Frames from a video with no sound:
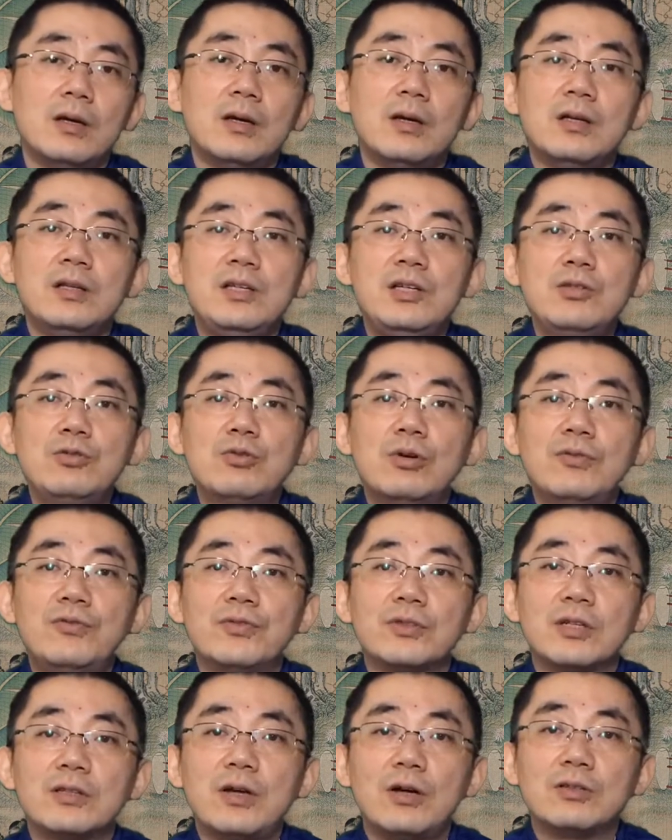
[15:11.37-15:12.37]
宁国府
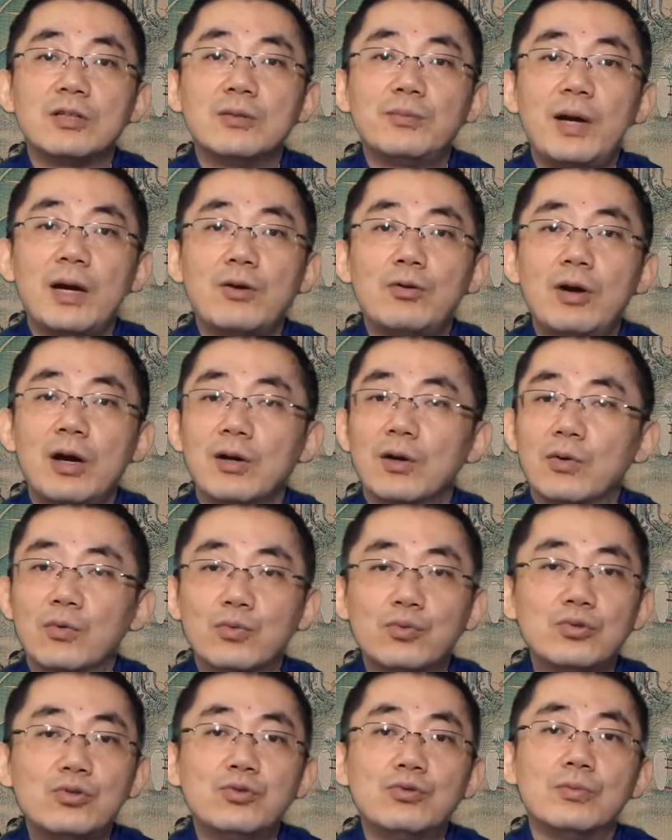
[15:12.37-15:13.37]
的道德败坏
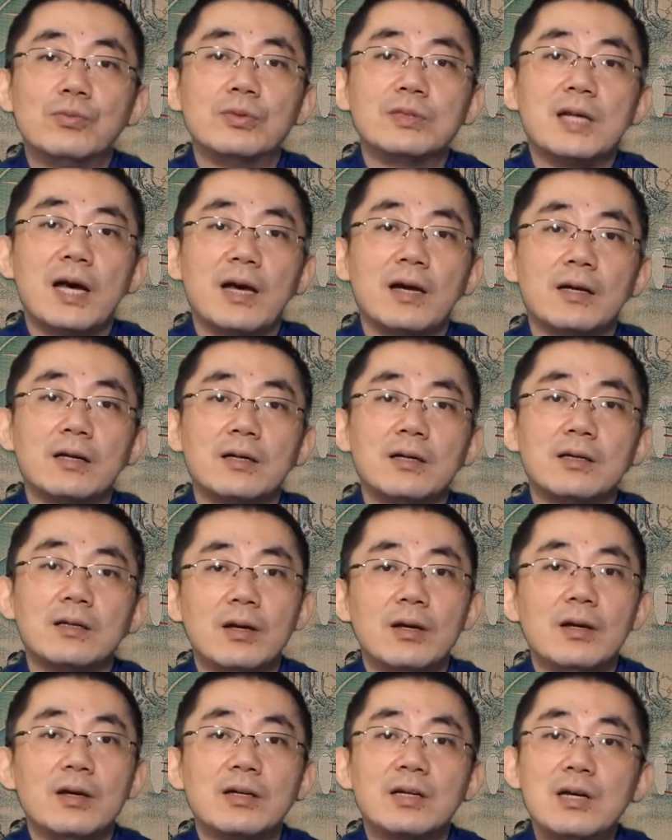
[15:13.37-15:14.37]
无处不在，
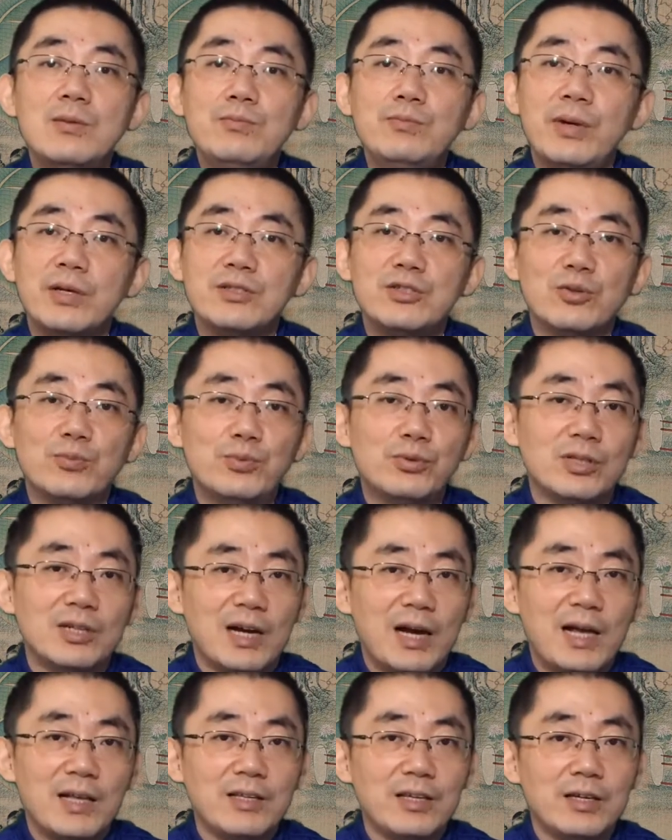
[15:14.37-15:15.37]
根本就不得
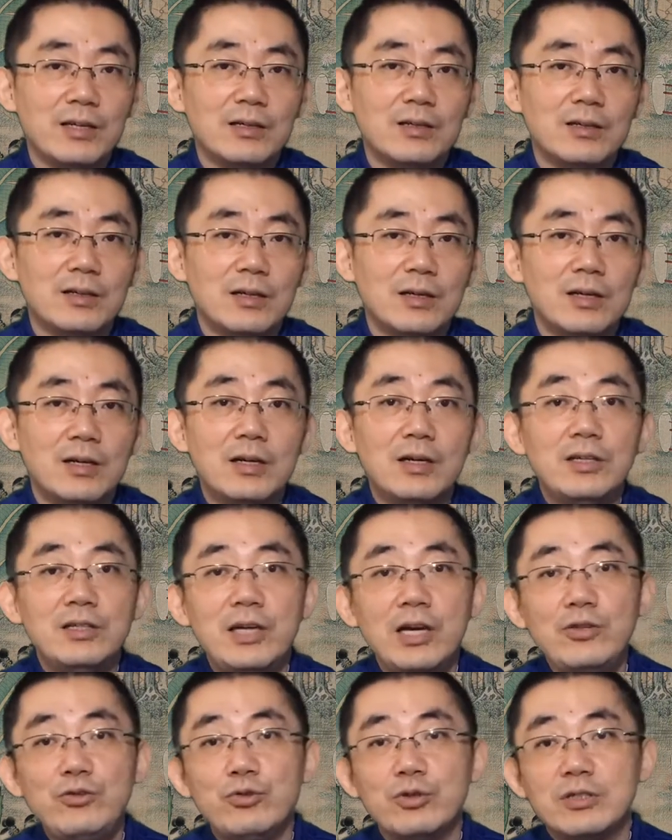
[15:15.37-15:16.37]
安宁。也
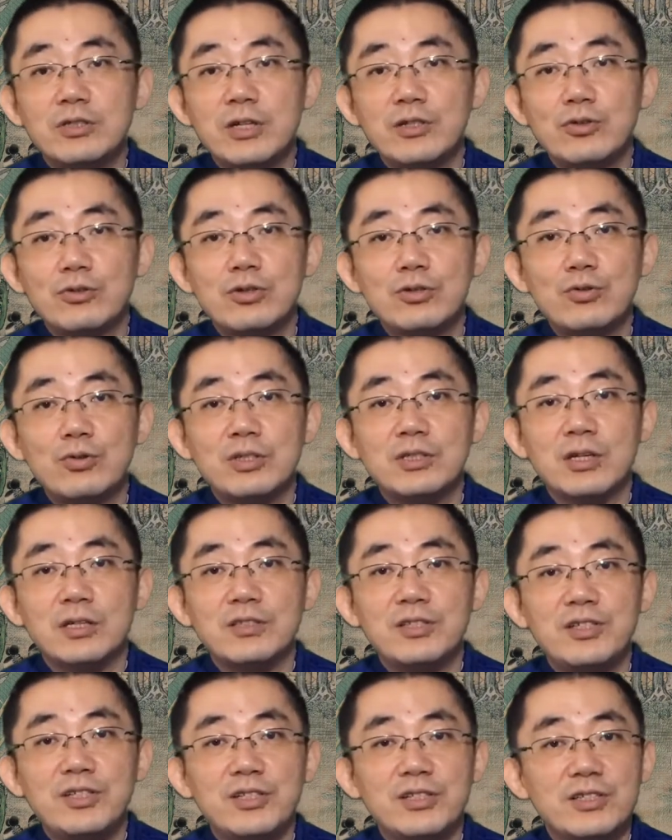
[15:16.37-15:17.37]
许这就是作者
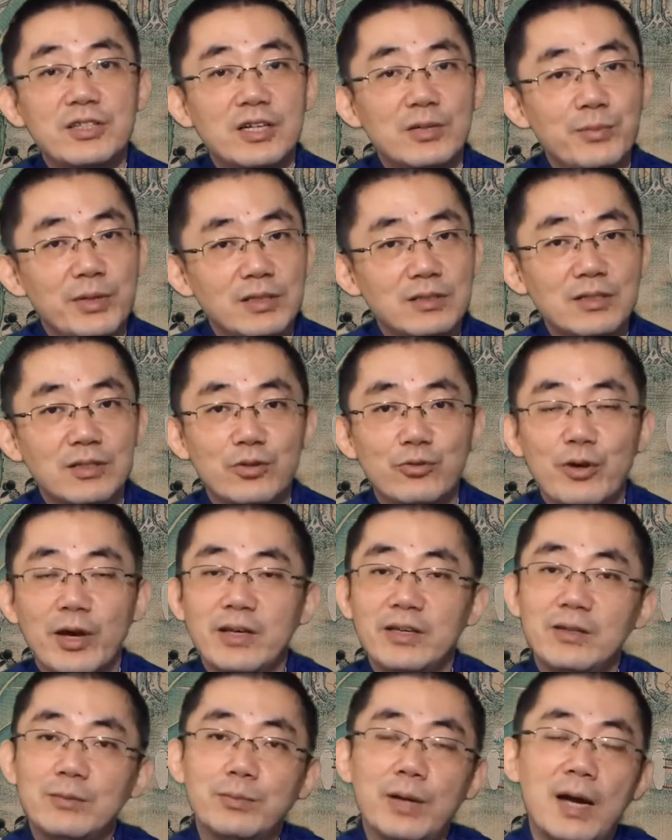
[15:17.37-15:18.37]
起这个名字的原
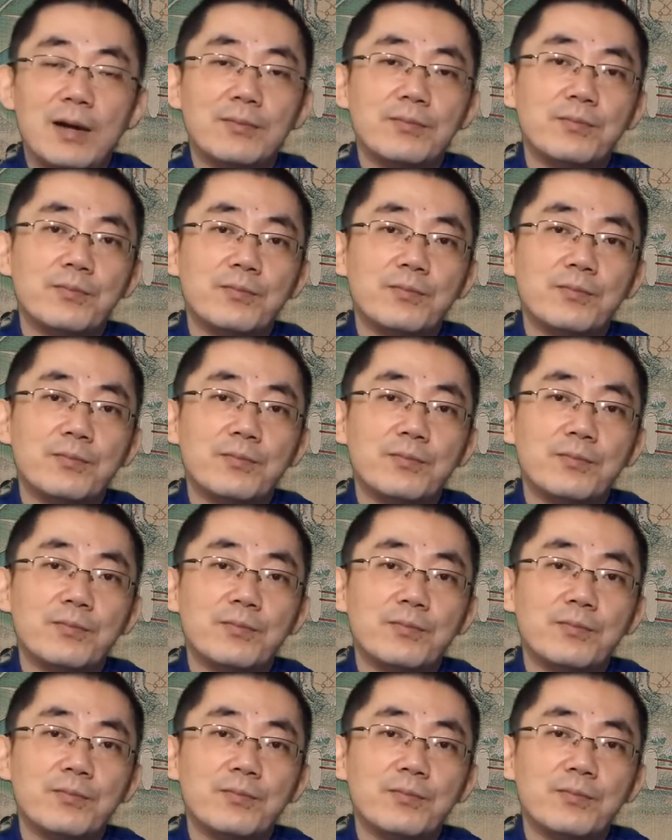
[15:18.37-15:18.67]
因吧。